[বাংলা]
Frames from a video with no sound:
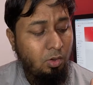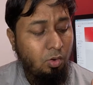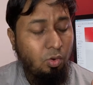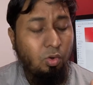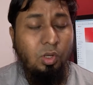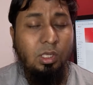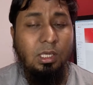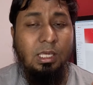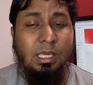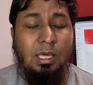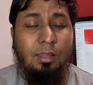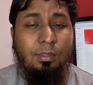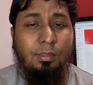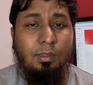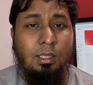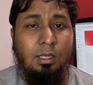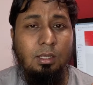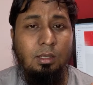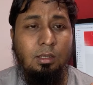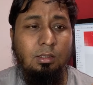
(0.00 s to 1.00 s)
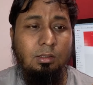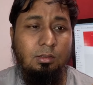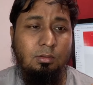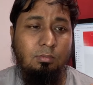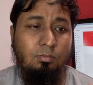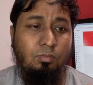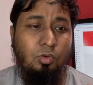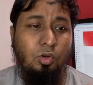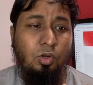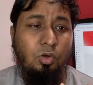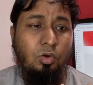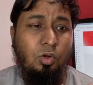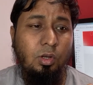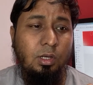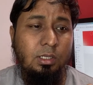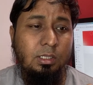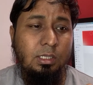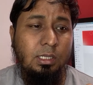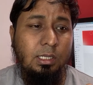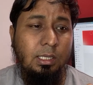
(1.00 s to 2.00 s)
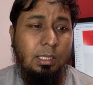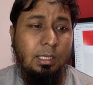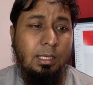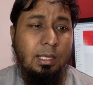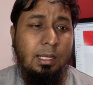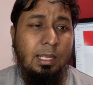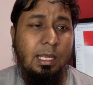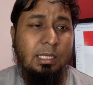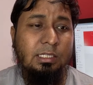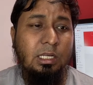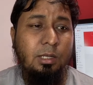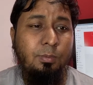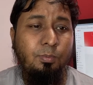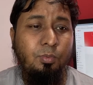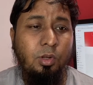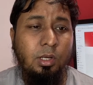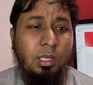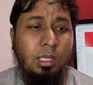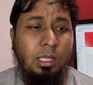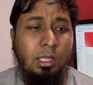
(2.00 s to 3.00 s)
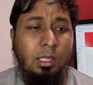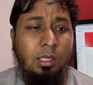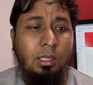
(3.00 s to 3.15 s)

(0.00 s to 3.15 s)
অনেকেই আছেন মনে করেন যে এখানে আসার পরে